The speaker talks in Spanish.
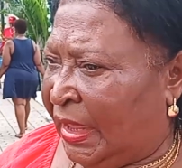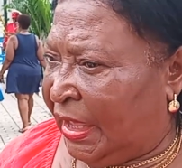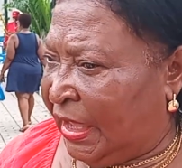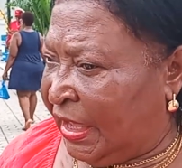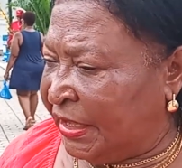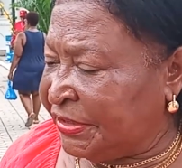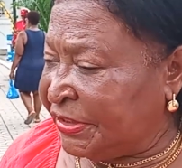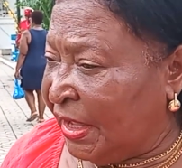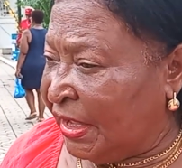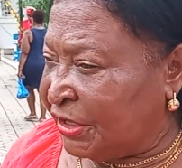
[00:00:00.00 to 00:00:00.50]

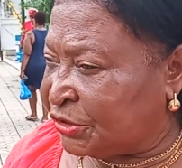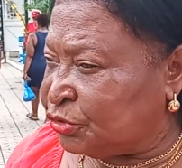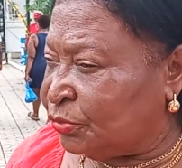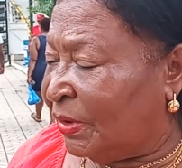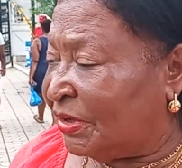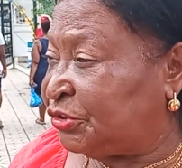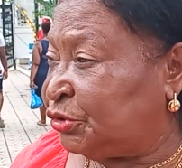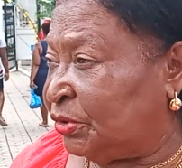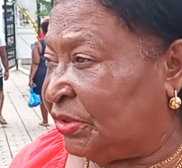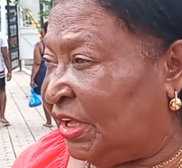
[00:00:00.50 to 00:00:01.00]
Estas
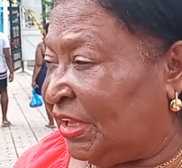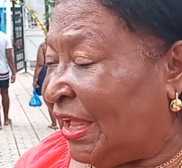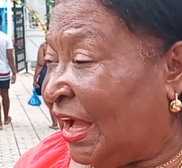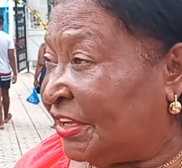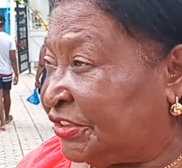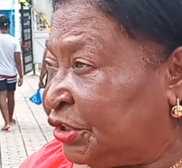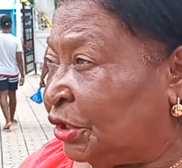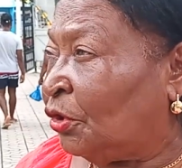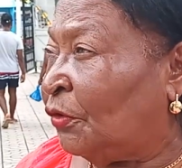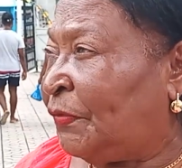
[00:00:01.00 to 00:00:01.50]
exhumaciones las
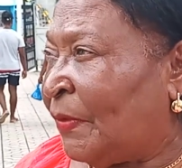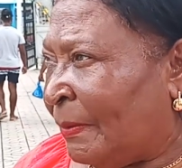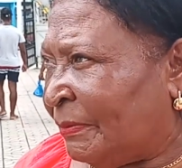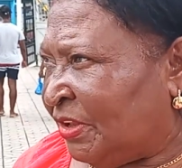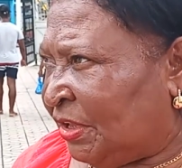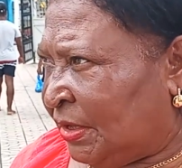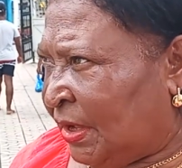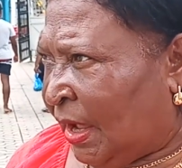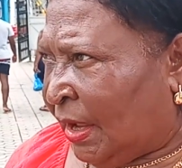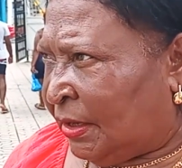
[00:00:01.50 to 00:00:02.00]
hacen los
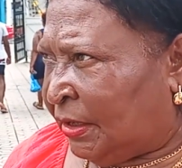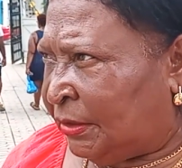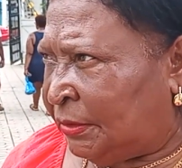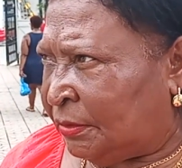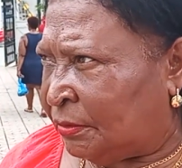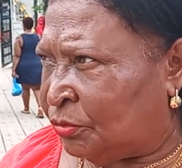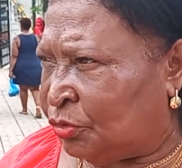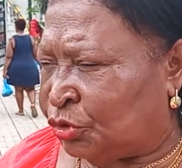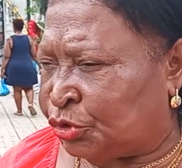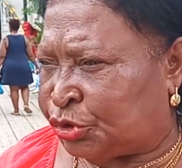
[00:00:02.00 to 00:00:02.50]
familiares.
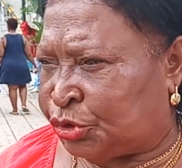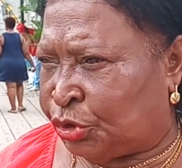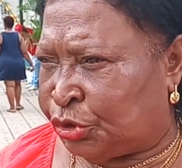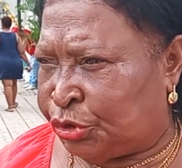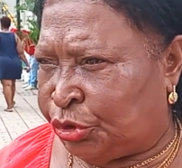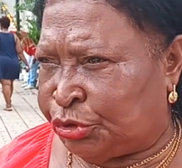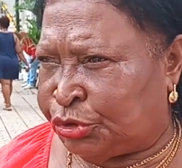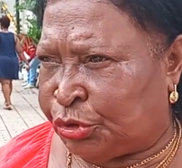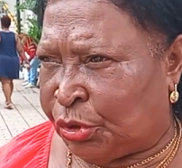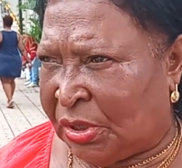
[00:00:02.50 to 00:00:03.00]

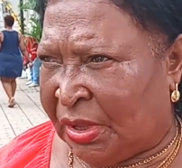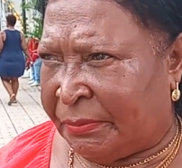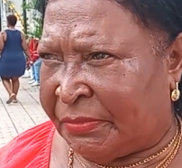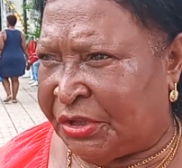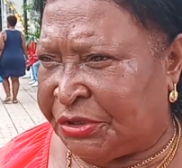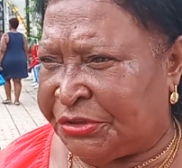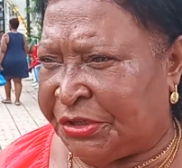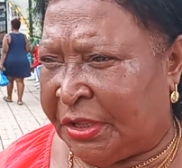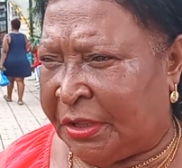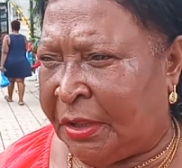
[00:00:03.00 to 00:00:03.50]
Nosotros
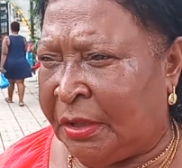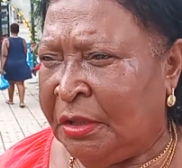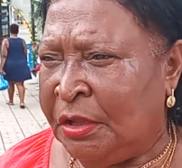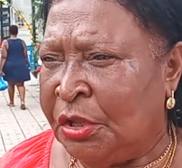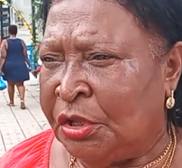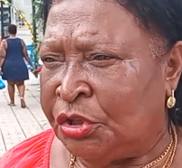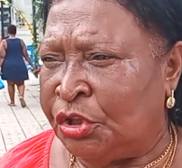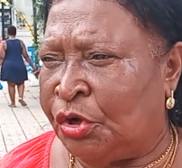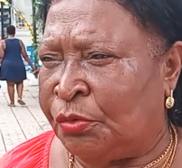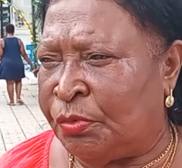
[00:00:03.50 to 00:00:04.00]
solamente
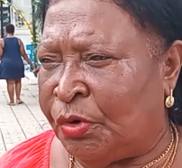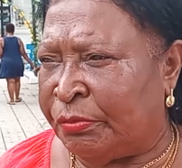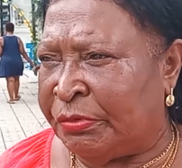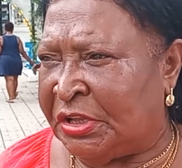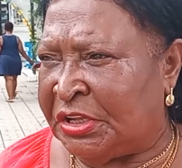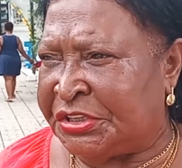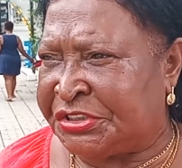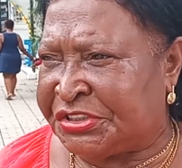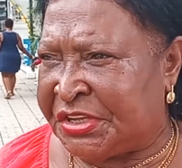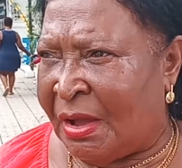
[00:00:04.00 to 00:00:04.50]
nos
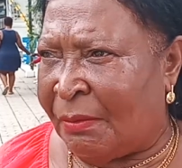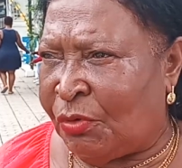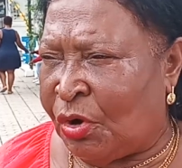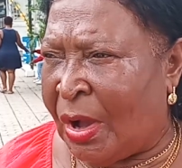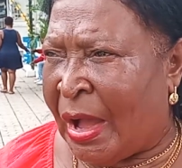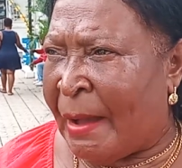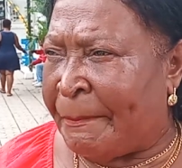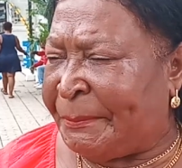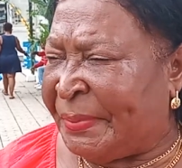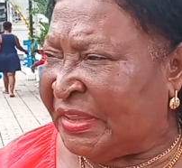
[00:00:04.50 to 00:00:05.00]
movilizamos
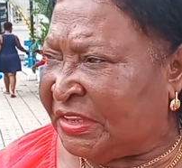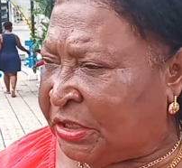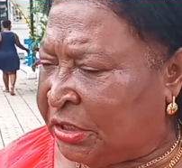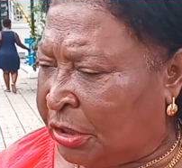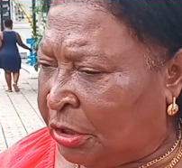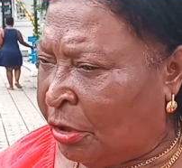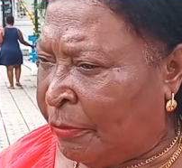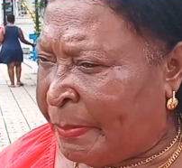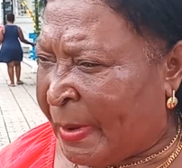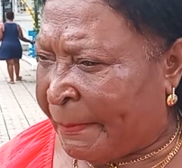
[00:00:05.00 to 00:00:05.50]
a pedir
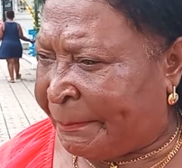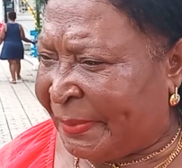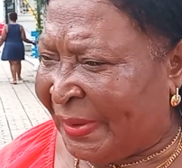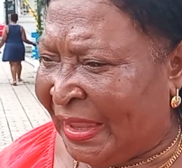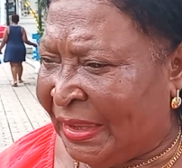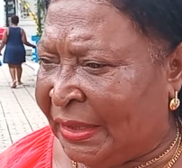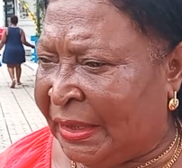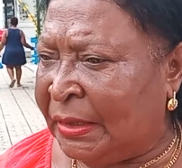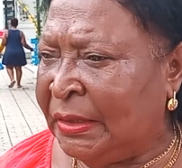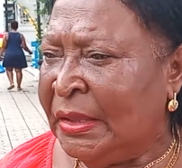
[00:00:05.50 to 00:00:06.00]
los
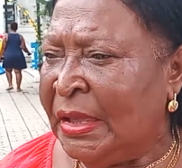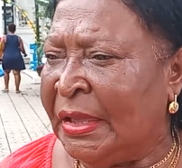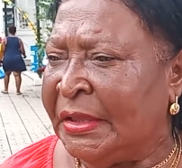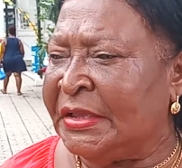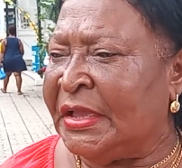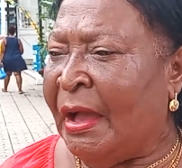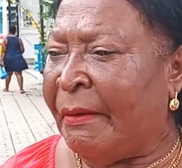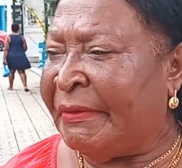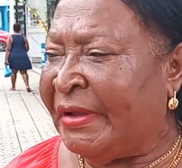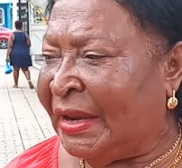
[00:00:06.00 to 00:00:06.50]
papeles
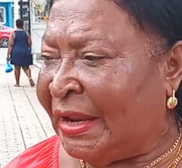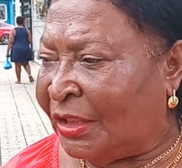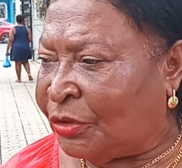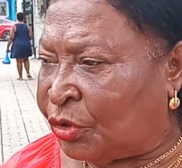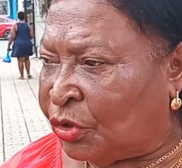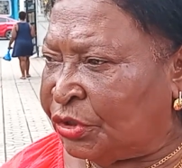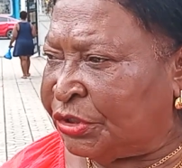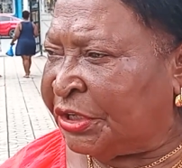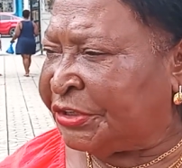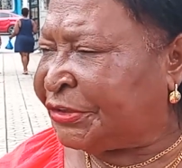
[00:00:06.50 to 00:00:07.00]
y a ver a
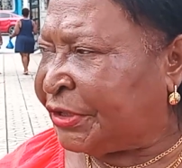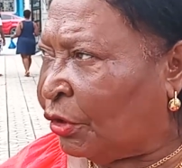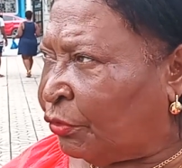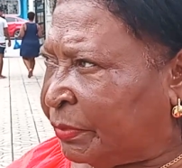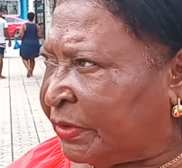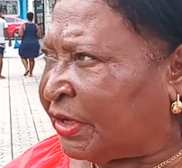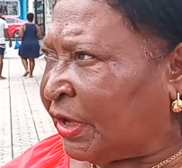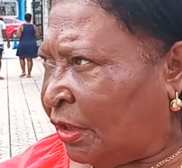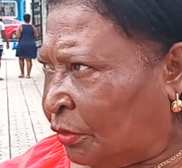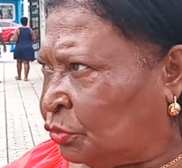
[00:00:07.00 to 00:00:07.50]
dónde está
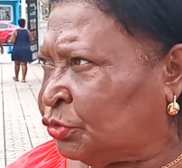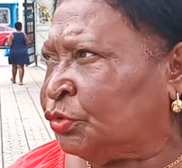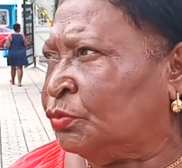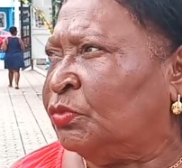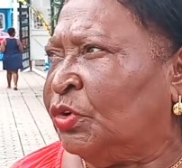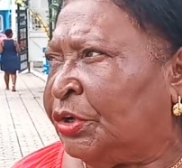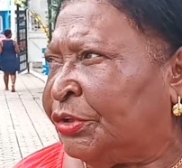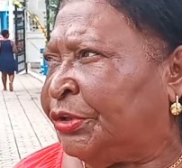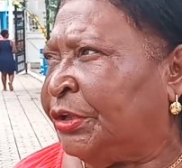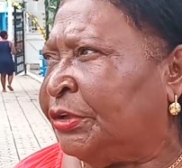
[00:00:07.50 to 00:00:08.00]
ubicado su
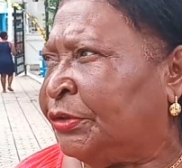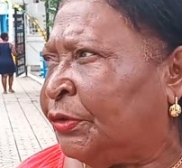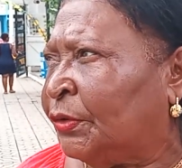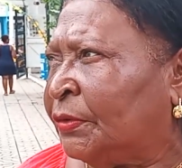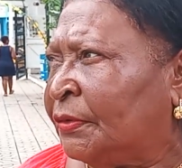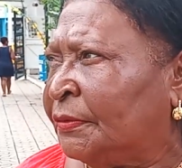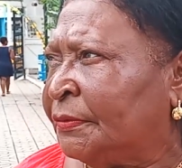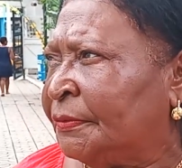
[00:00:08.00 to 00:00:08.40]
muertito.